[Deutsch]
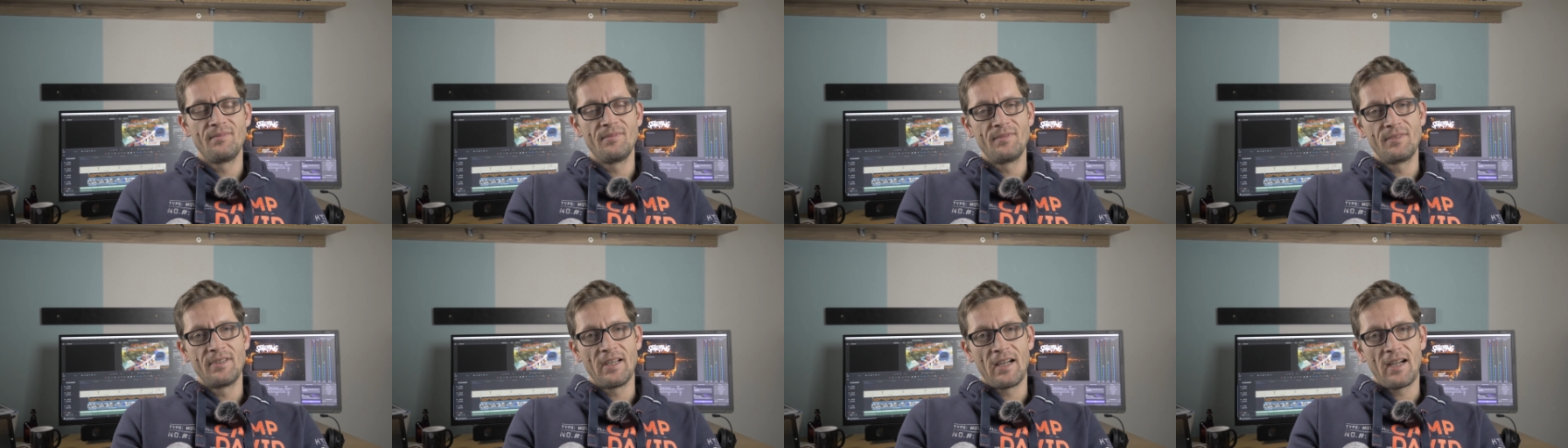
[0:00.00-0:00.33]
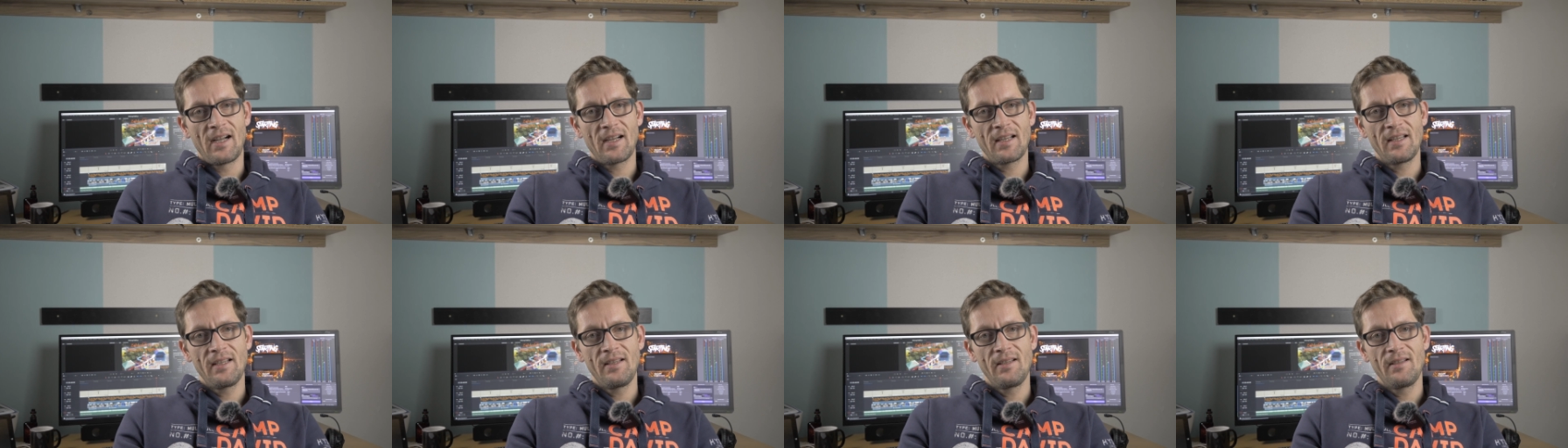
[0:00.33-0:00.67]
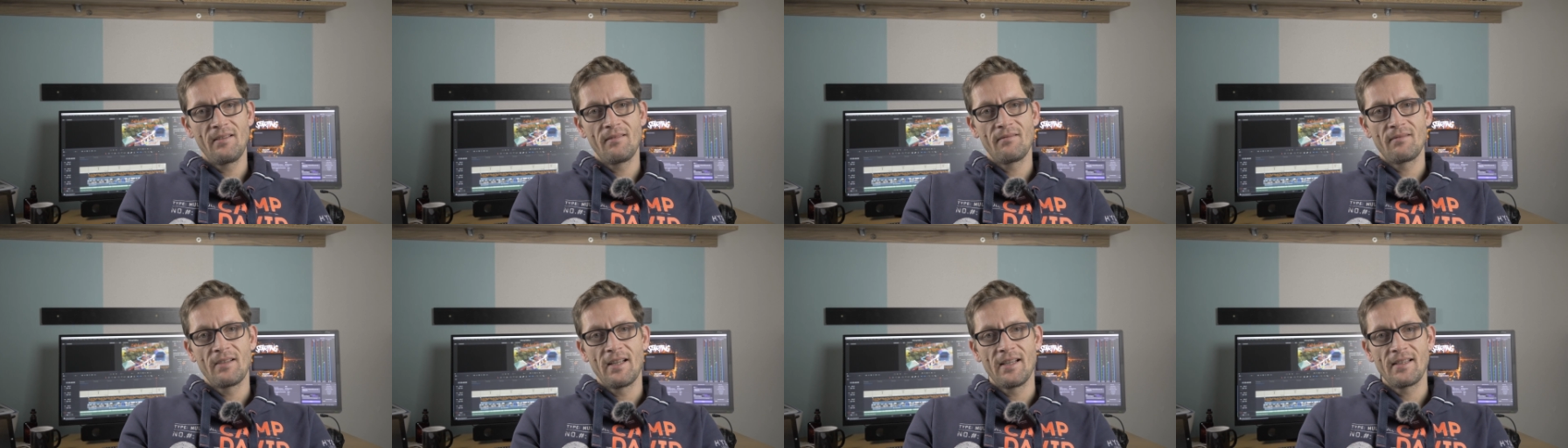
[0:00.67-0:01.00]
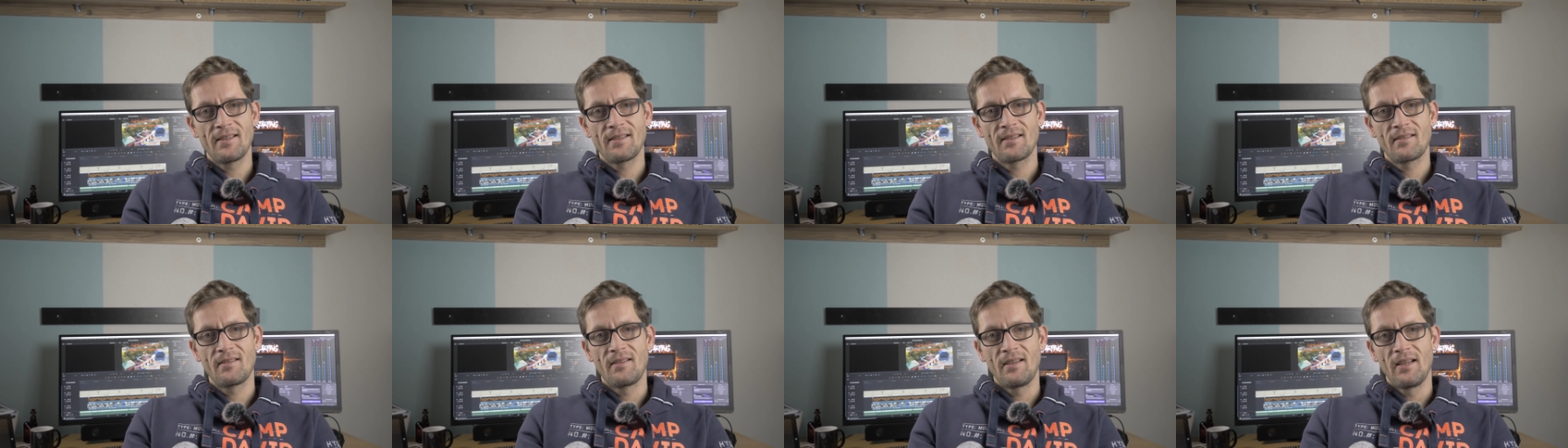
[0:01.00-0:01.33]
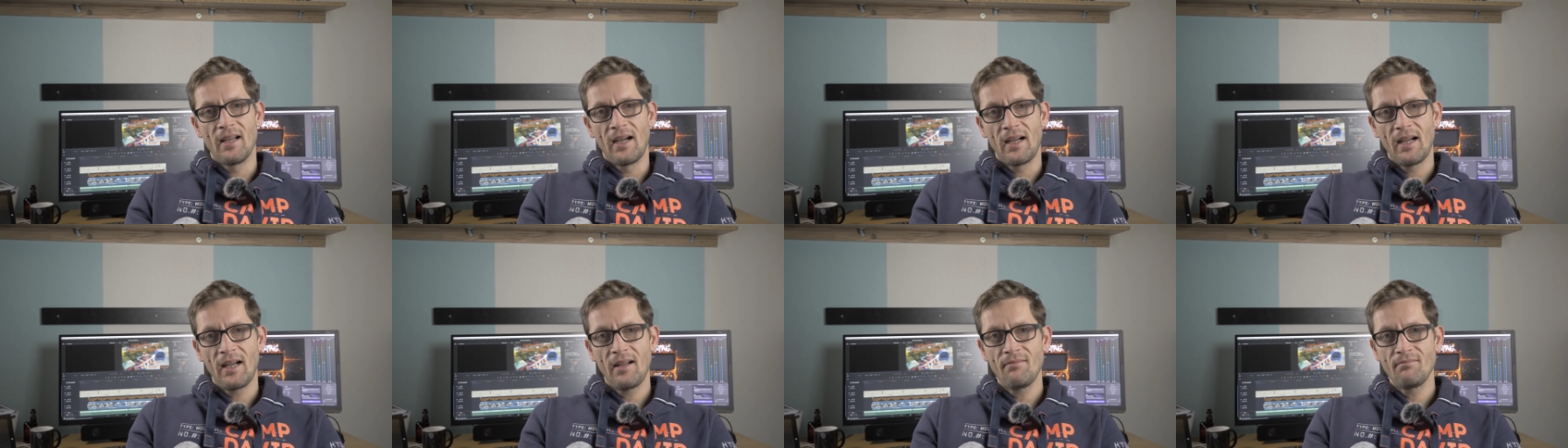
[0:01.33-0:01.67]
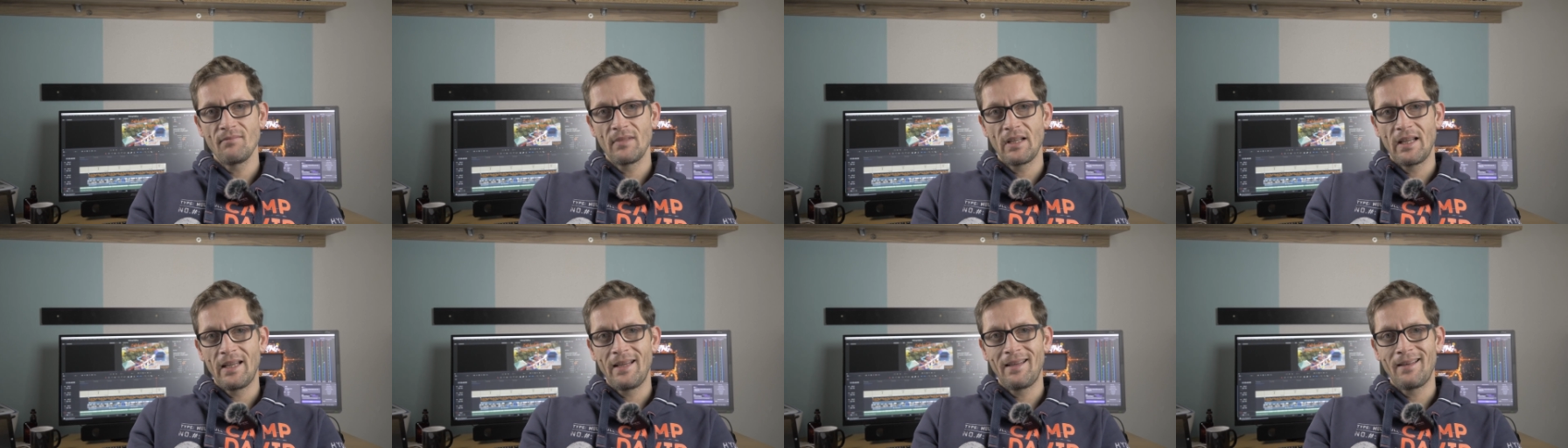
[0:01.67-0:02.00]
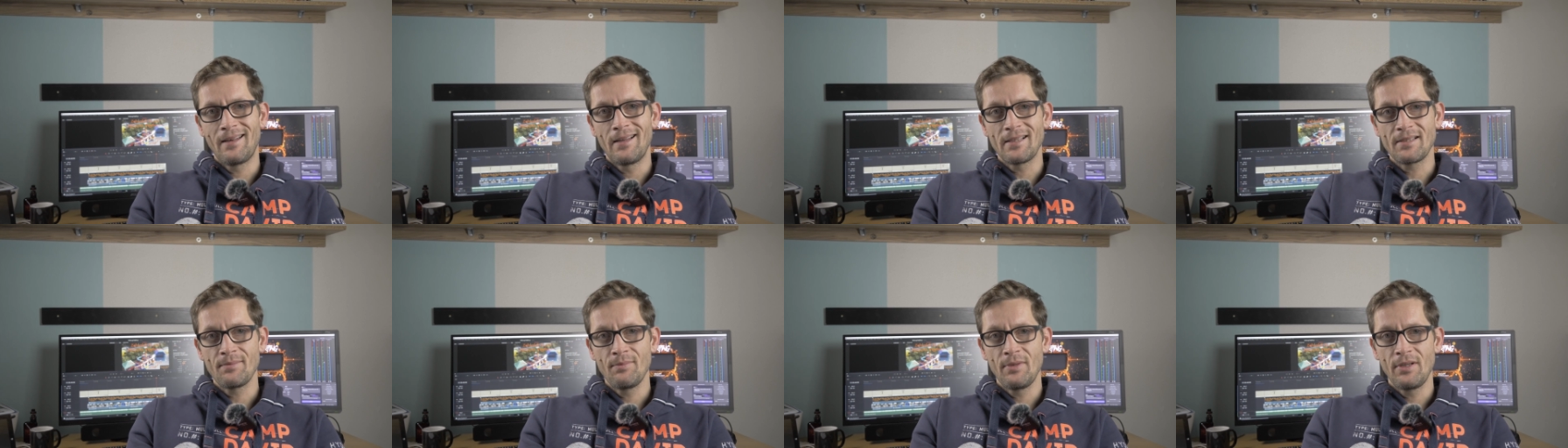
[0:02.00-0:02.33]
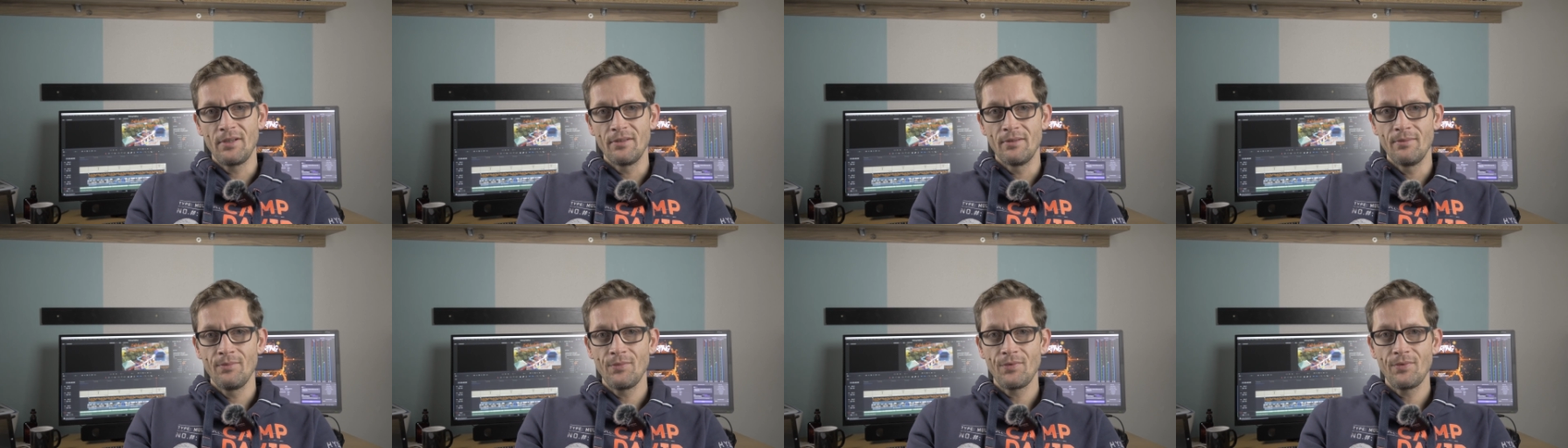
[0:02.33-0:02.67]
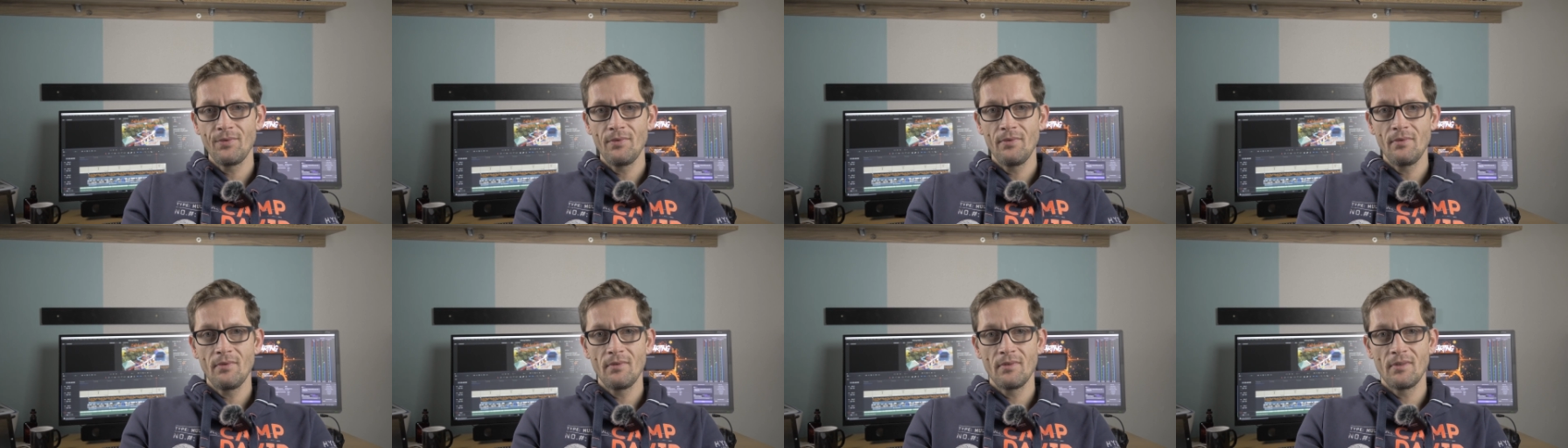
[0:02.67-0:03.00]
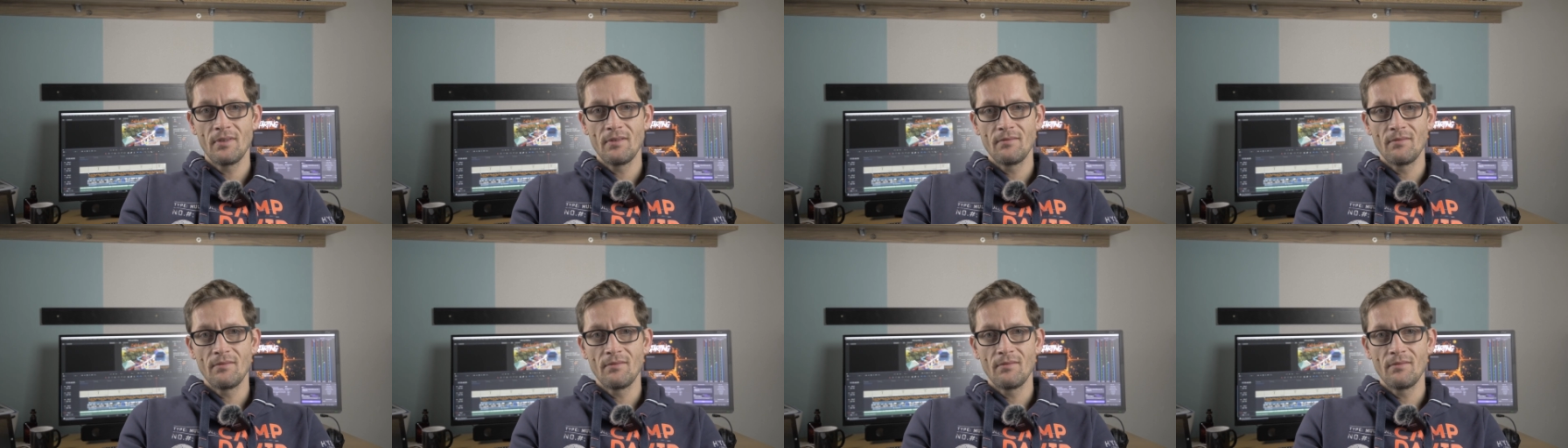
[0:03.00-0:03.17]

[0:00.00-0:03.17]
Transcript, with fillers: sage ich jetzt ja, ich lasse mich impfen.